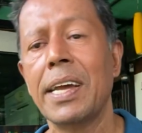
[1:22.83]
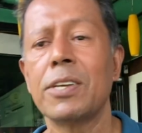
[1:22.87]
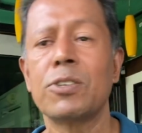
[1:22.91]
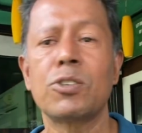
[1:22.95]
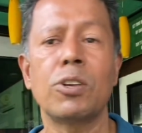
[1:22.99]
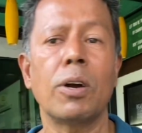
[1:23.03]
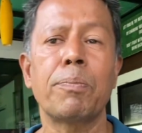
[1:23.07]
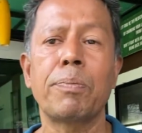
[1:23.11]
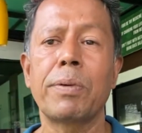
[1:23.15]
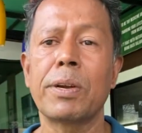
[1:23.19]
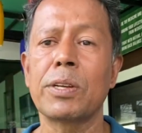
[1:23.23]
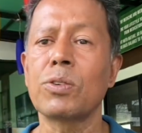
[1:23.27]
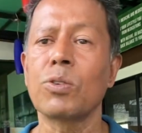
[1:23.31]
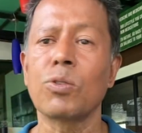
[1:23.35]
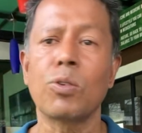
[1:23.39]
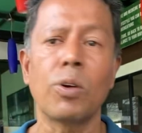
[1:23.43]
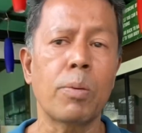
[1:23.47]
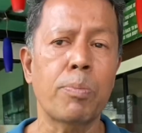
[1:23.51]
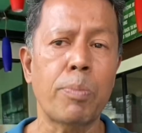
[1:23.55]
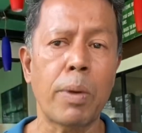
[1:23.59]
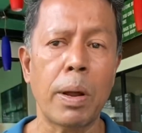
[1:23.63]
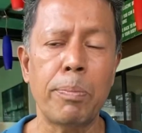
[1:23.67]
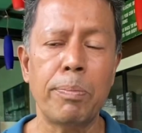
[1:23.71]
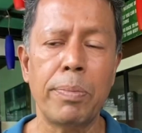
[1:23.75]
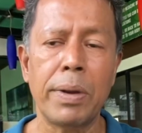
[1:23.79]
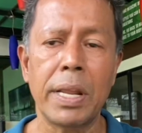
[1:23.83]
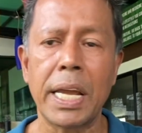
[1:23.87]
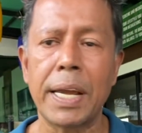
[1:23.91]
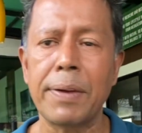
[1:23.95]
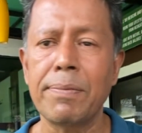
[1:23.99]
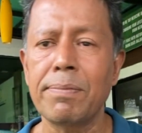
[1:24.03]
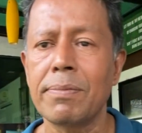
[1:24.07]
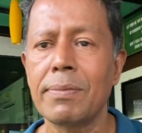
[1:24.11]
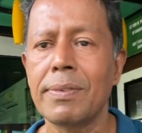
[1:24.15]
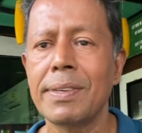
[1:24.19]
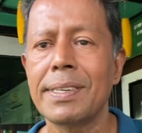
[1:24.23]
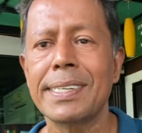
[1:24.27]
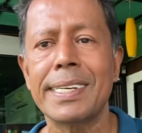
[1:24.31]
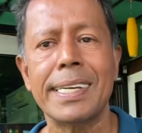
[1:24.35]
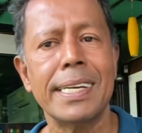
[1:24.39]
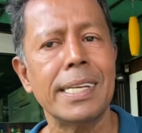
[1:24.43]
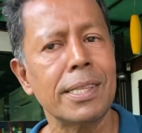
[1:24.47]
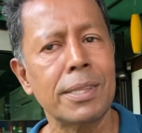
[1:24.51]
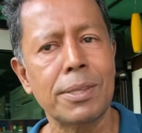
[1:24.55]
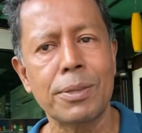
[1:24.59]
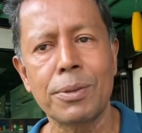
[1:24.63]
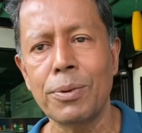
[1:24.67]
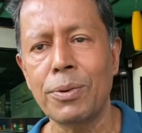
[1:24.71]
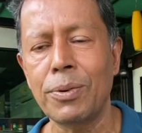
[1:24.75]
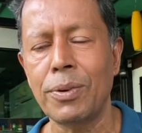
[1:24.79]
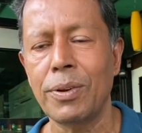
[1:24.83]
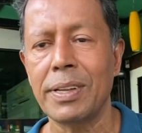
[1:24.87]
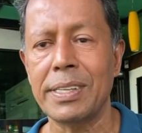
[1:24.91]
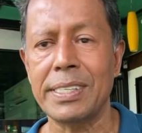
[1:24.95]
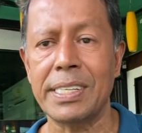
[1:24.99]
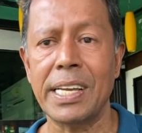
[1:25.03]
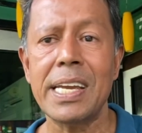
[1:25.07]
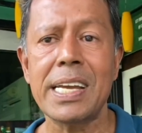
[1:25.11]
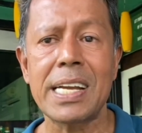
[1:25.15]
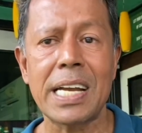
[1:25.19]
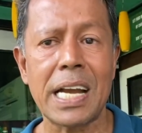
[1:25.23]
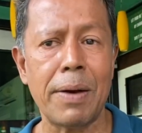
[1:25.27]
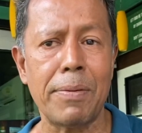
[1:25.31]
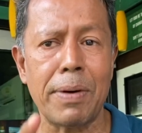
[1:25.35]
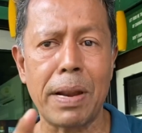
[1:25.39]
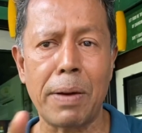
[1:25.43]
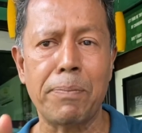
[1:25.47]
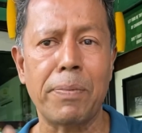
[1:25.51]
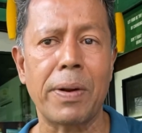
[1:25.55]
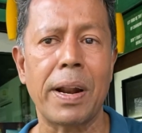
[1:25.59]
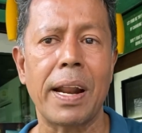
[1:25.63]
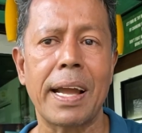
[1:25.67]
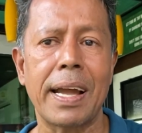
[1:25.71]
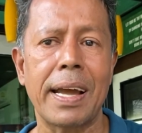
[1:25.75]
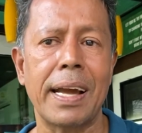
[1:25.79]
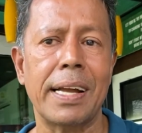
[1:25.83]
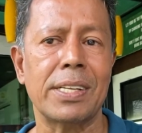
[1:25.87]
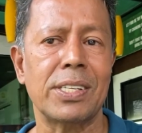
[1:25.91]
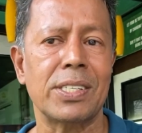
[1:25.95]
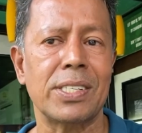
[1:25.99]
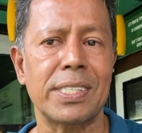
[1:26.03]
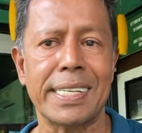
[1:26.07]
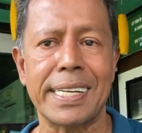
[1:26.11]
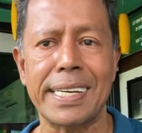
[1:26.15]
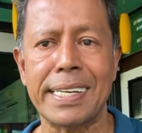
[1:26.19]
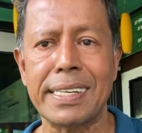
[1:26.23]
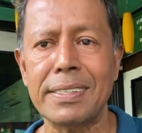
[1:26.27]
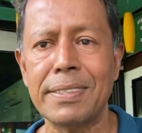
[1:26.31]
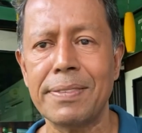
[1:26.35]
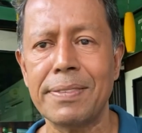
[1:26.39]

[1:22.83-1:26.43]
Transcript: সব কিছু নো প্রবলেম কিন্তু যেই খাবার আপনারা খাচ্ছেন